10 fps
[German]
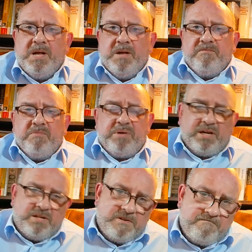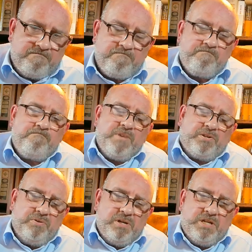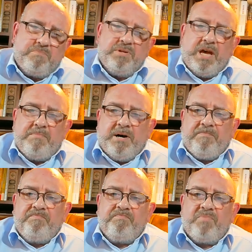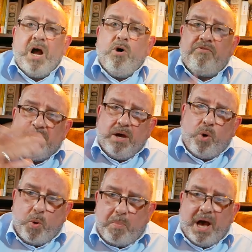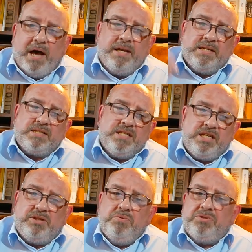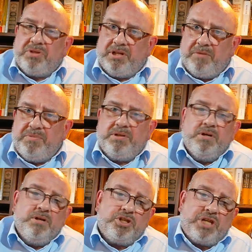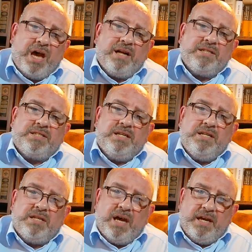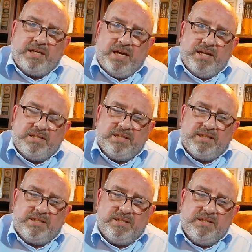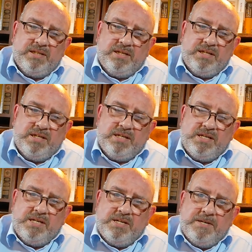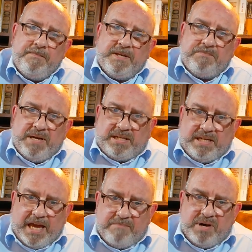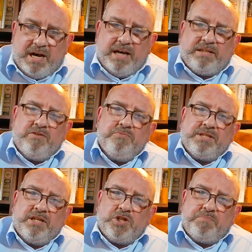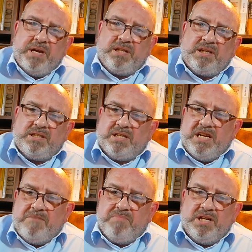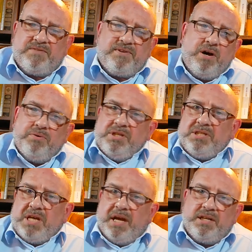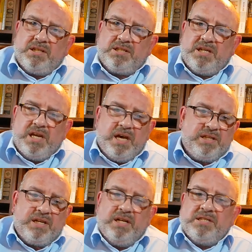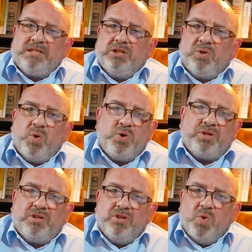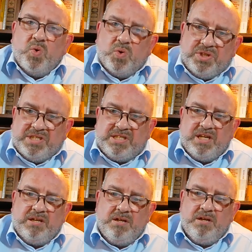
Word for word: Wir beginnen Natürlich mit Emma, auch wenn der Roman es nicht tut, sondern mit Charles Kindheit einsetzt. Das Mädchen Emma hat über sein späteres Leben als Frau nichts anderes gelernt als gedruckten Unsinn.